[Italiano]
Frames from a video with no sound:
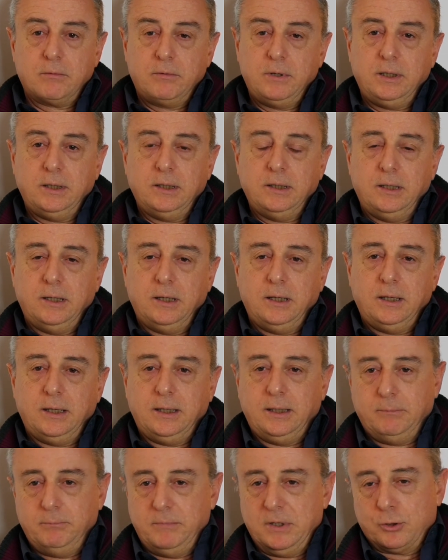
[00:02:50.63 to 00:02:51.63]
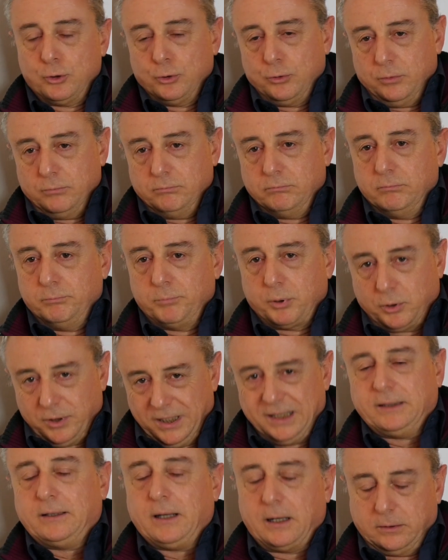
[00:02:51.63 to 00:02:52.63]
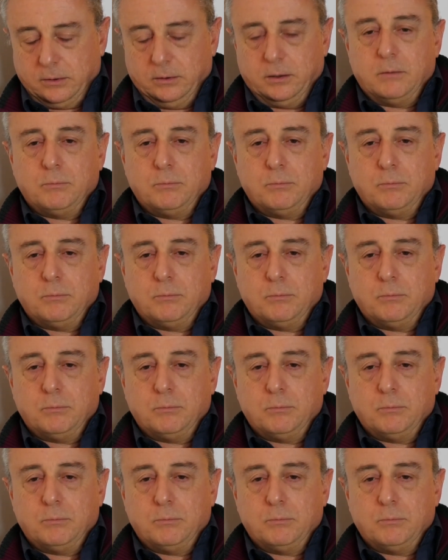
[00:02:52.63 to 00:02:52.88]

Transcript: quindi mi sono proiettato